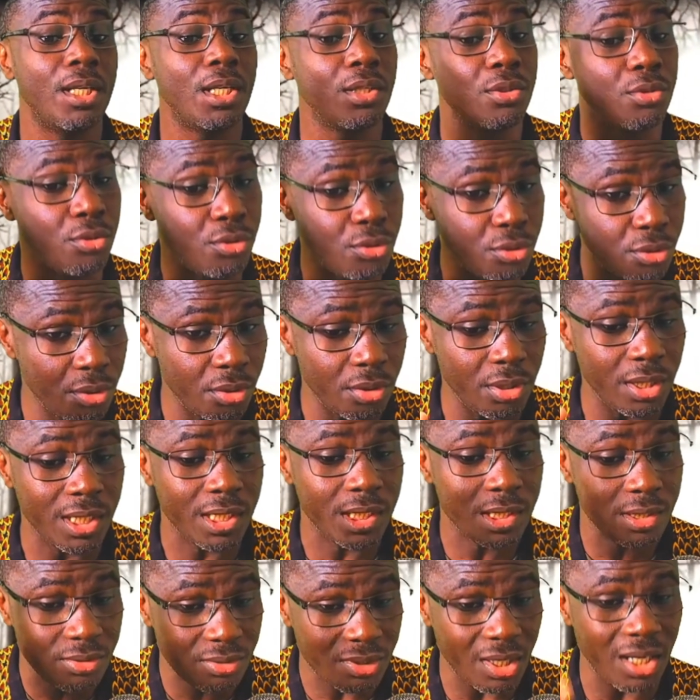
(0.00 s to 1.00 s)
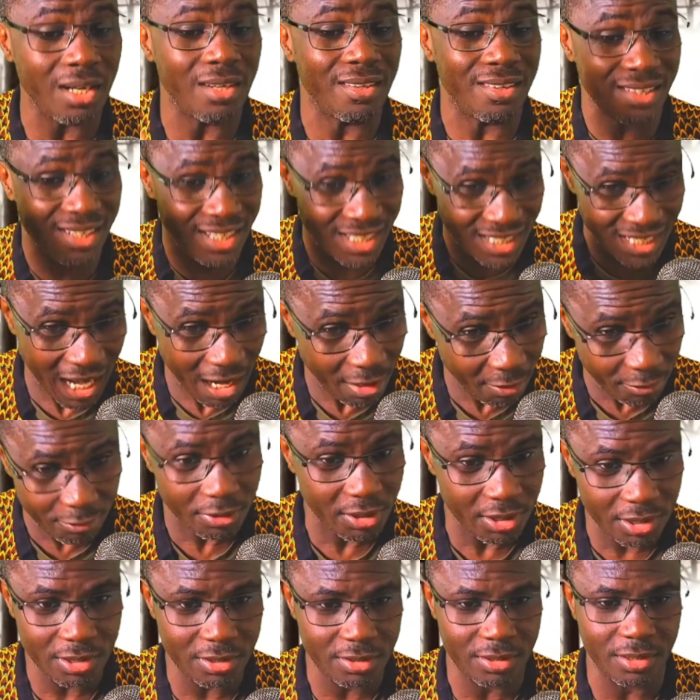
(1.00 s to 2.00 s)
Mais Dieu étant la
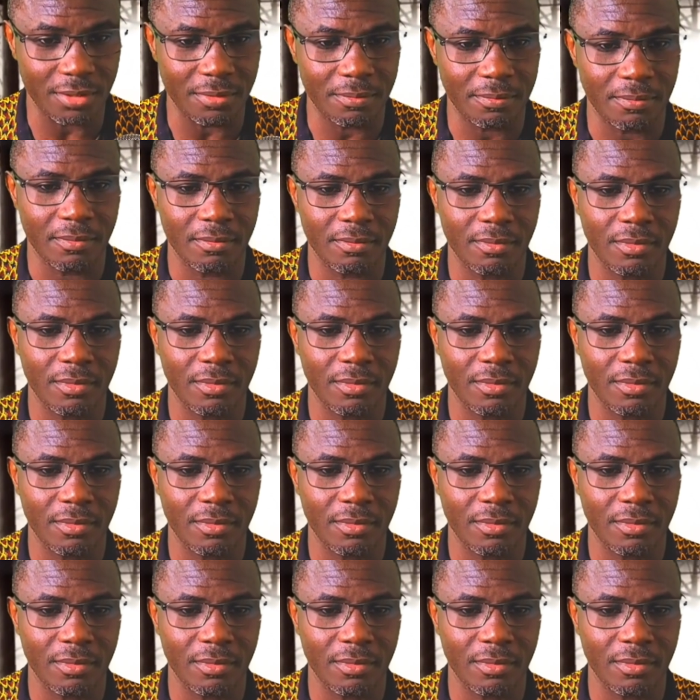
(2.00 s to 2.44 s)
vérité,